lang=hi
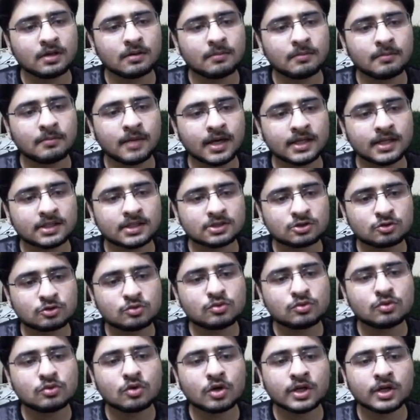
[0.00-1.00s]
माइनस
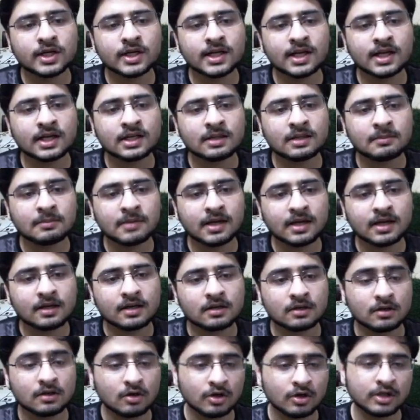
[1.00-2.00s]
टू और एक डालेंगे
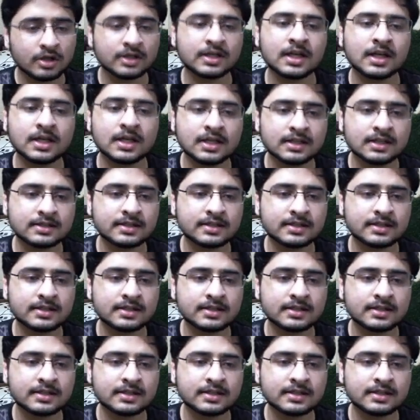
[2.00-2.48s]
और एक डालेंगे